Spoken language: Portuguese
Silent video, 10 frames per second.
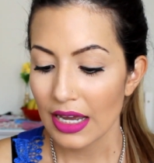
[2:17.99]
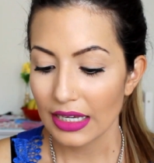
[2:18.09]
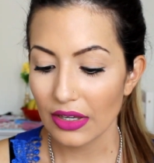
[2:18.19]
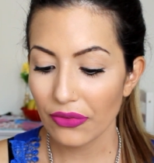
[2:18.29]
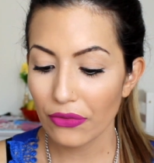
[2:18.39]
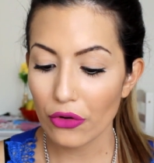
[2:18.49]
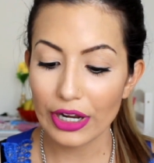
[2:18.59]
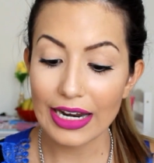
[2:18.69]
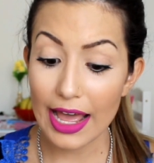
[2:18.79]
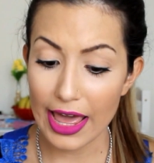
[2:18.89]
que
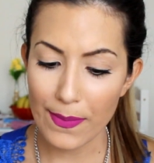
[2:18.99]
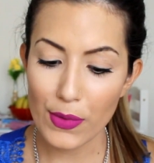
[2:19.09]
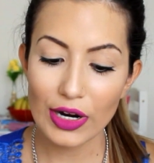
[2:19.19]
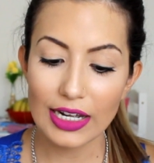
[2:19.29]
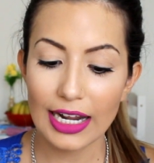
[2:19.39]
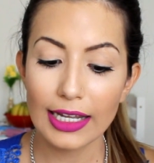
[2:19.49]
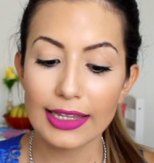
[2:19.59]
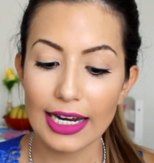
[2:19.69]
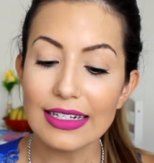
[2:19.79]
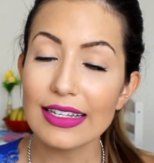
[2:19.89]
foi na época, né,
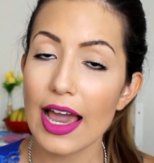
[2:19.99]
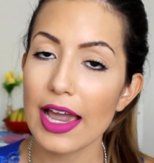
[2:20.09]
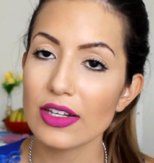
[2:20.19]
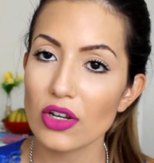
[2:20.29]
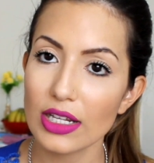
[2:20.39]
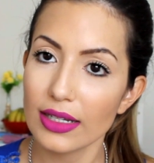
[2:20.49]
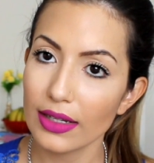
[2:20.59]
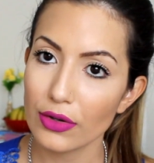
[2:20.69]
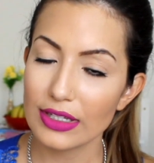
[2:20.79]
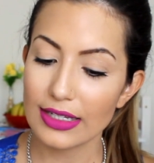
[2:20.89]

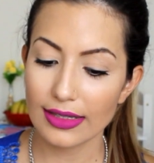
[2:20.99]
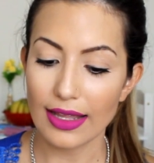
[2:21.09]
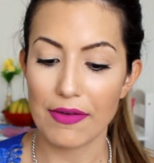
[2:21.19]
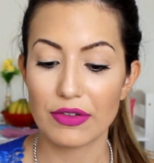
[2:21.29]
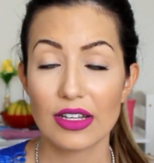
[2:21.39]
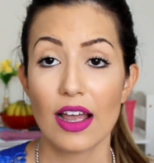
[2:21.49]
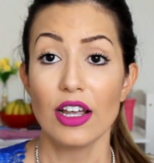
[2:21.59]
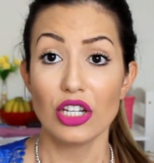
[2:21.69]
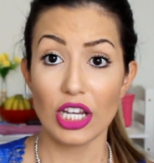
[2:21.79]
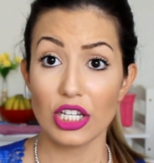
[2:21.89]
R$3,88.
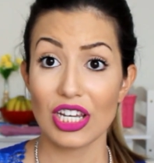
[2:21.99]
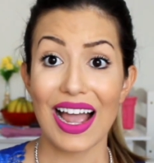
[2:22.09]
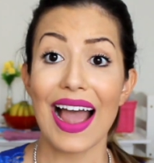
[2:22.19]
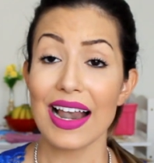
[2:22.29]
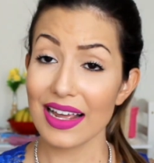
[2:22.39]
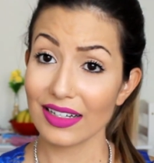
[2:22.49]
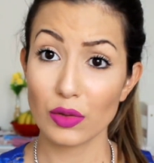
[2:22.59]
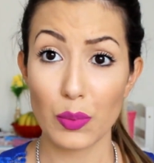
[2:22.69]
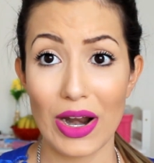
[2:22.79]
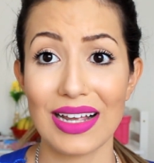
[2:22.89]
Gente,
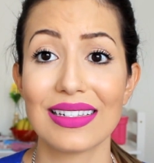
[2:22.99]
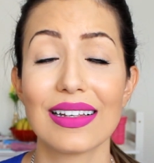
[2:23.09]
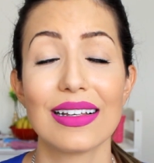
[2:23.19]
AliExpress